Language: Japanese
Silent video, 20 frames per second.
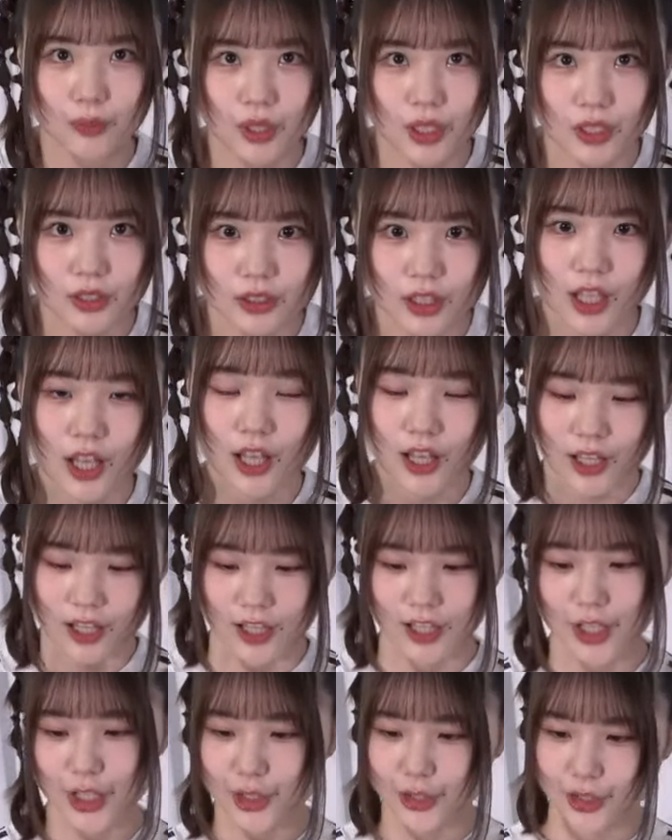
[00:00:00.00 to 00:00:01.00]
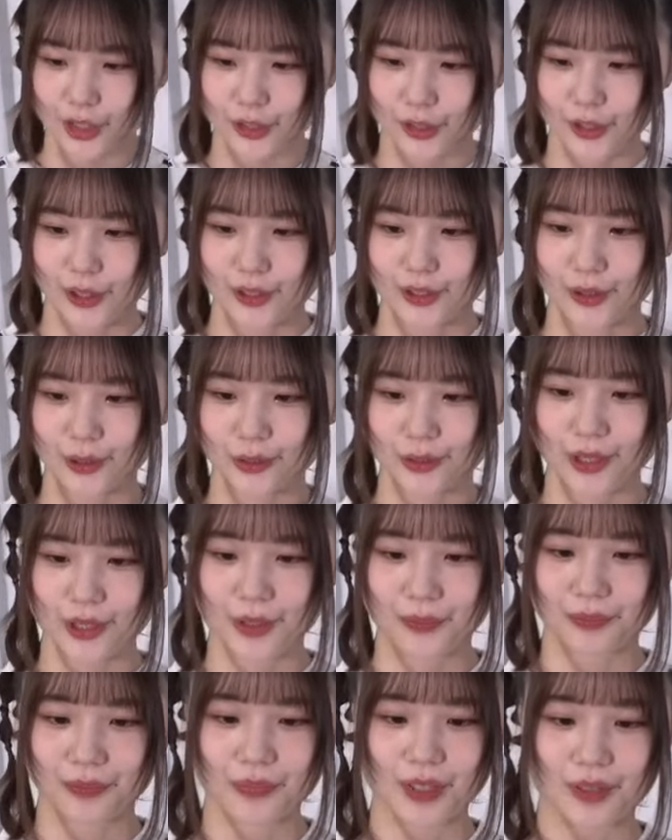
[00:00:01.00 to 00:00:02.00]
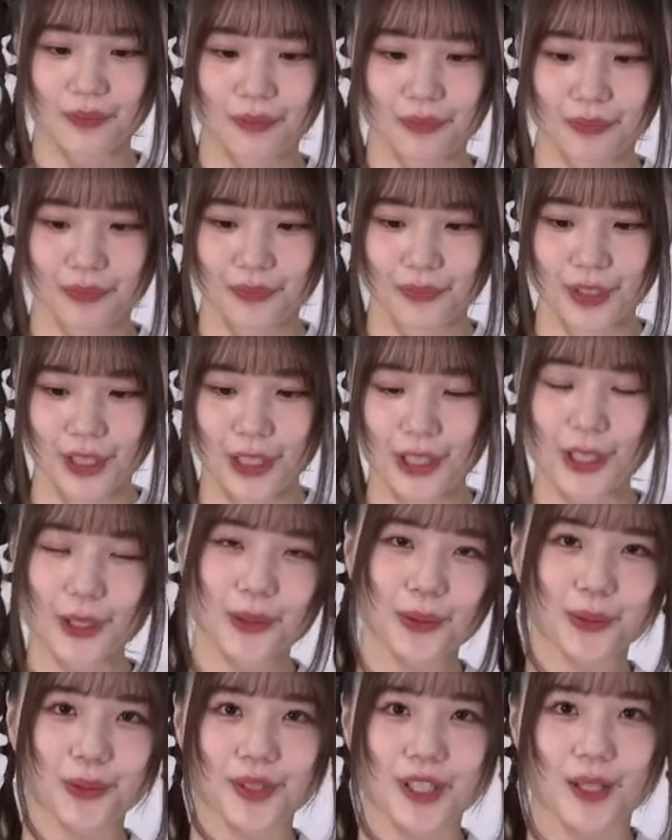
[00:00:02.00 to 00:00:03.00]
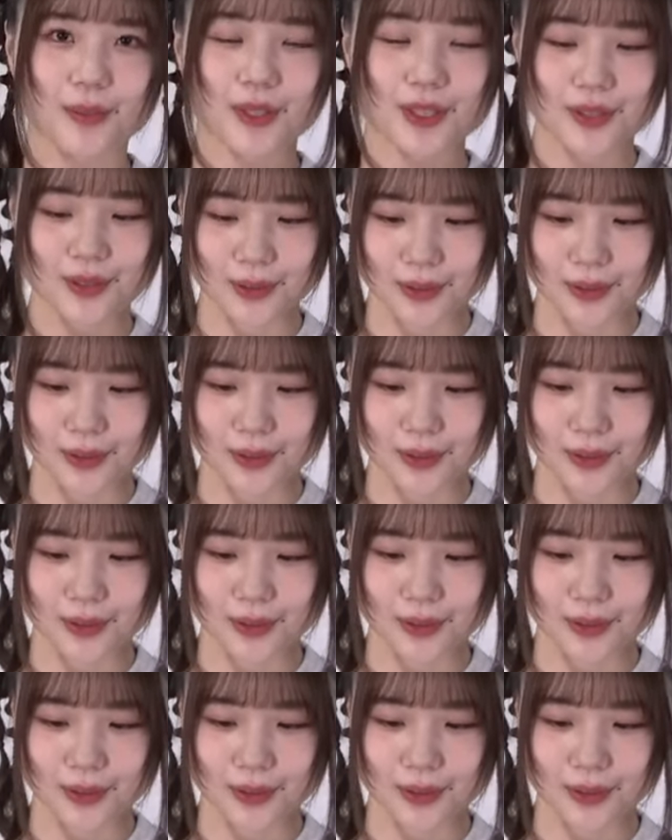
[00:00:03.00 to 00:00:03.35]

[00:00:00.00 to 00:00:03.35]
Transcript: ます。えー、なんかそんなありがとうございます。